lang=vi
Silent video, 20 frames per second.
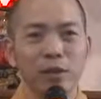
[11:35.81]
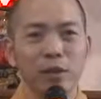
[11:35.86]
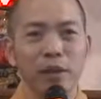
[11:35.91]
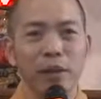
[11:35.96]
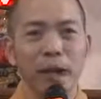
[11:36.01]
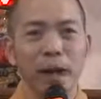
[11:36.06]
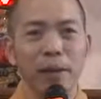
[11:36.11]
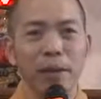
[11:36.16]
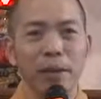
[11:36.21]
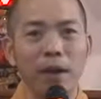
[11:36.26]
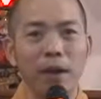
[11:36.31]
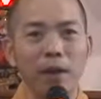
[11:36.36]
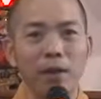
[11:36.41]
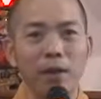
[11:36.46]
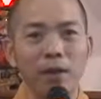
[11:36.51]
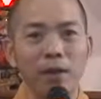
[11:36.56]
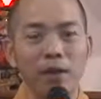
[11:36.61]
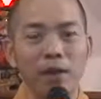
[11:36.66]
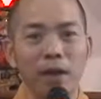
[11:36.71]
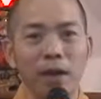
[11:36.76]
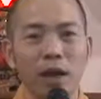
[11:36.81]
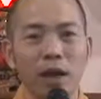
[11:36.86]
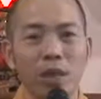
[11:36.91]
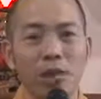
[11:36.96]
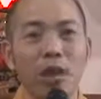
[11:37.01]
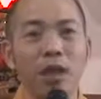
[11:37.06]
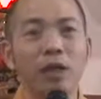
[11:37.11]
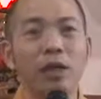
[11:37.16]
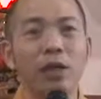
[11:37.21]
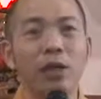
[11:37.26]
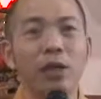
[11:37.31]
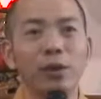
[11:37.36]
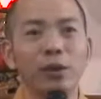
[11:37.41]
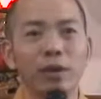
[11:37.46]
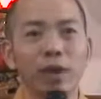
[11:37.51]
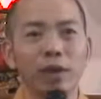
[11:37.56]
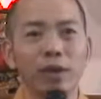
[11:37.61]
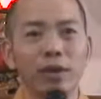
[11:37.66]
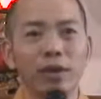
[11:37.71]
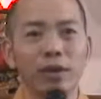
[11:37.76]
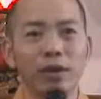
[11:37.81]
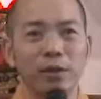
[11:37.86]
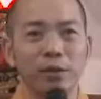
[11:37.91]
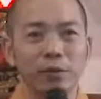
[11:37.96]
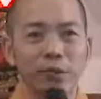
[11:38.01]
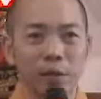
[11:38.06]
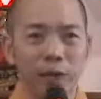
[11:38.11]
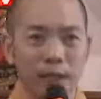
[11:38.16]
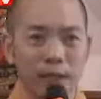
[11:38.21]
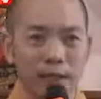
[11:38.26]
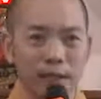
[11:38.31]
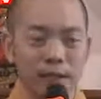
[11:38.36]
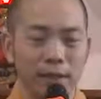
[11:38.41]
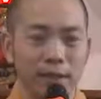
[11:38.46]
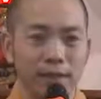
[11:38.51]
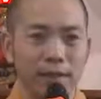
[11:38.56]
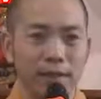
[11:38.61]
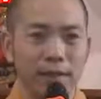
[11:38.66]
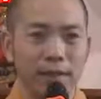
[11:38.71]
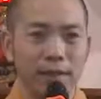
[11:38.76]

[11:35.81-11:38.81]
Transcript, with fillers: Tôi cảm hòa, tôi nhờ học rất nhiều ở điều của Hòa Thượng.